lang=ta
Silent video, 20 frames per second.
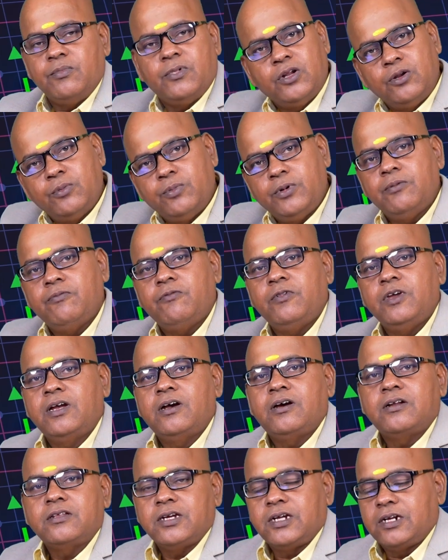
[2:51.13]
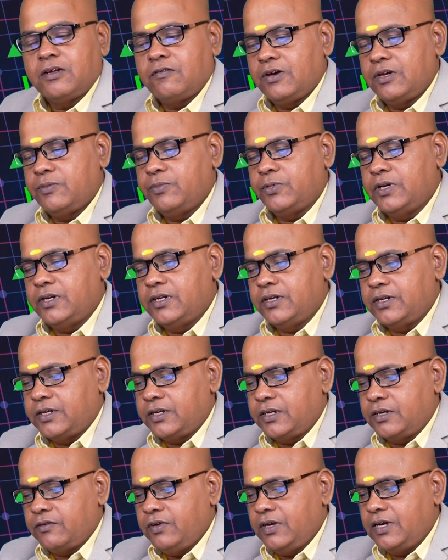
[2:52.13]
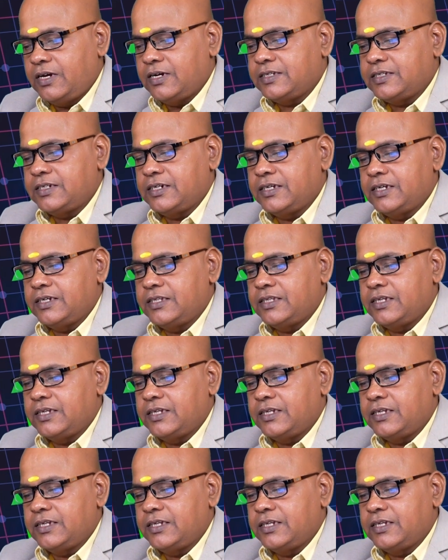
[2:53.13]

மறுபடியும் வீக் ஆகிறதுக்கான வாய்ப்புகள் இருக்குது வீக் ஆச்சுன்னா